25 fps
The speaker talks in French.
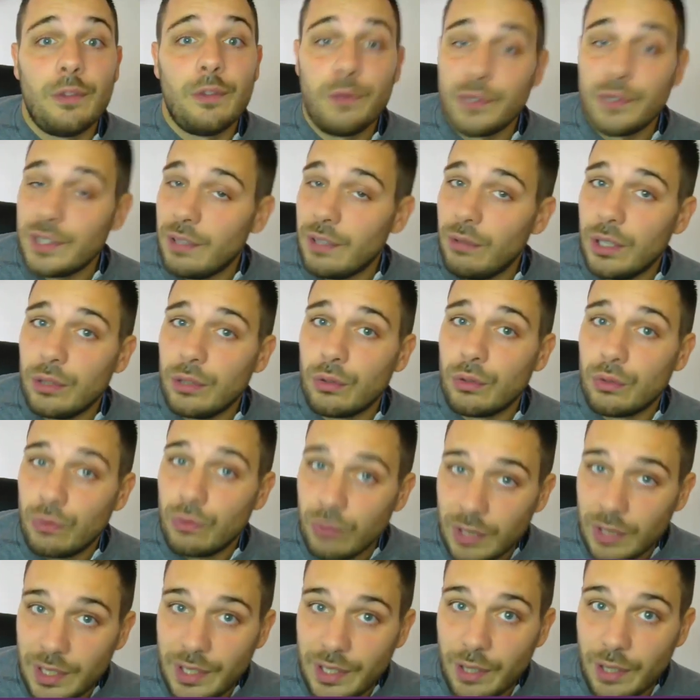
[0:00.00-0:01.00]
Il faut savoir que
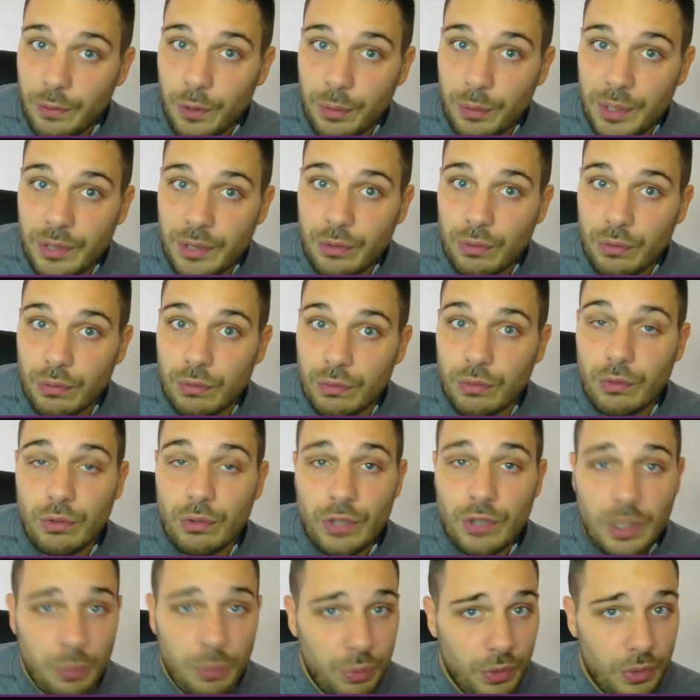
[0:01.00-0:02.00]
toutes les informations
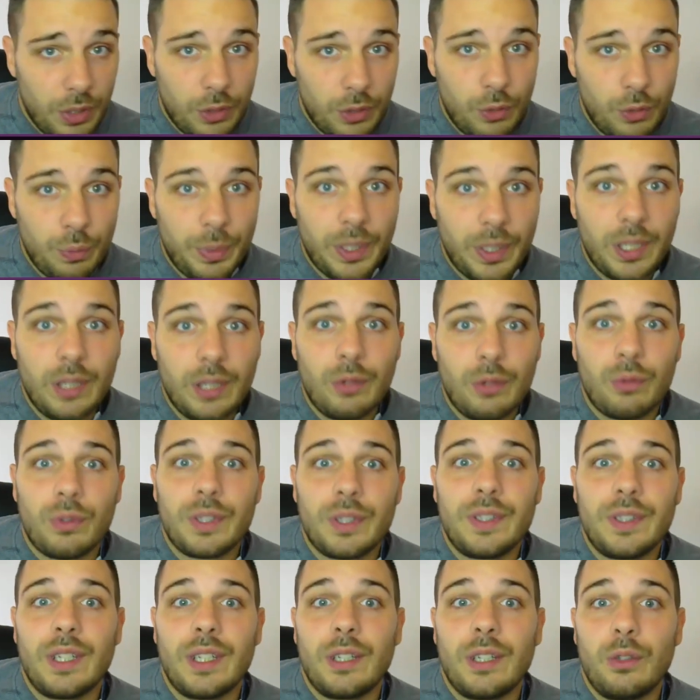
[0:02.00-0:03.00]
que j'ai pu récupérer
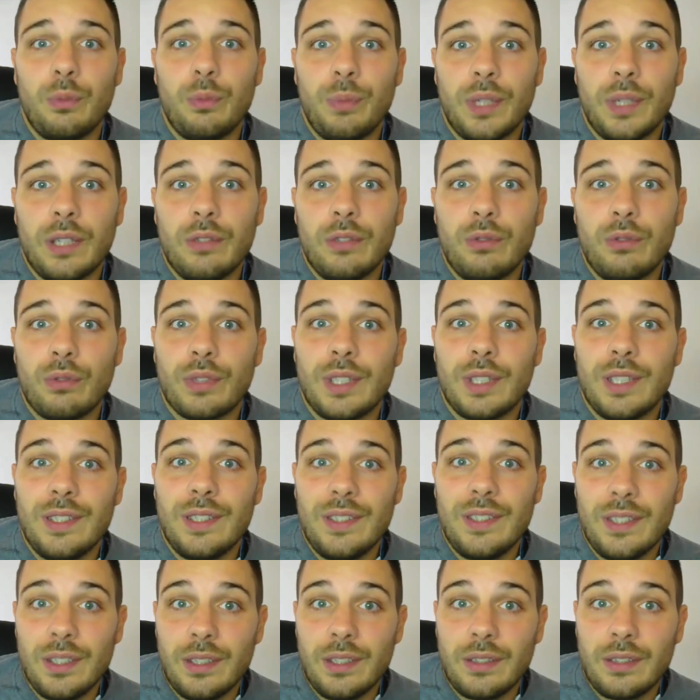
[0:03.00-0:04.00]
ont été récupérées sur
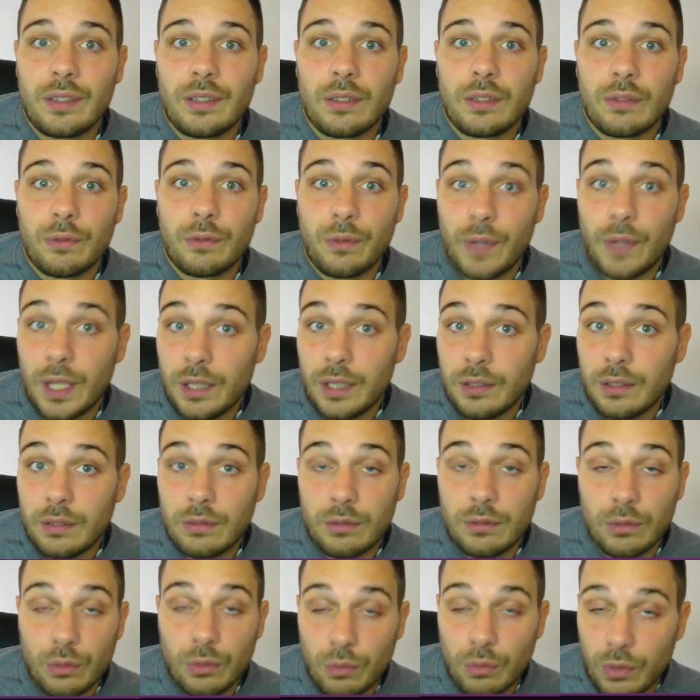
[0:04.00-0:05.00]
des sites fans
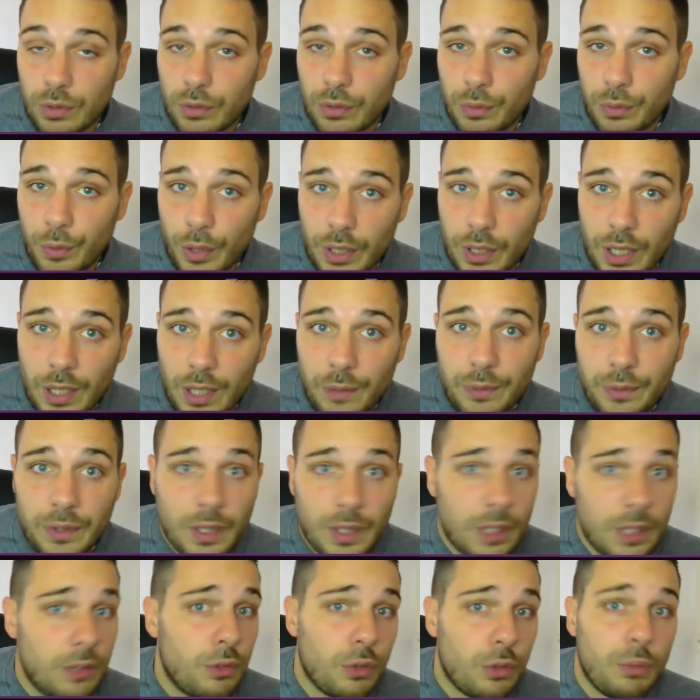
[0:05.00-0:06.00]
de World of
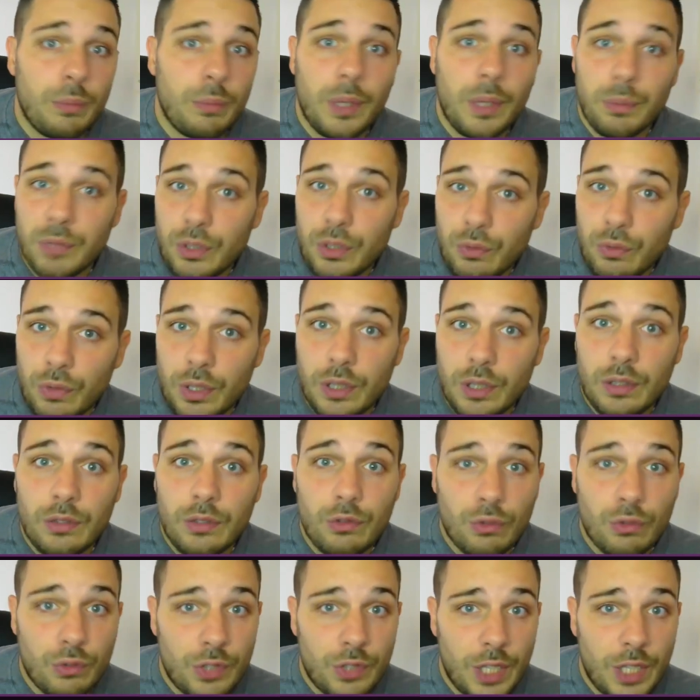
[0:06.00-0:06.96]
Warcraft tels que MamiTwin,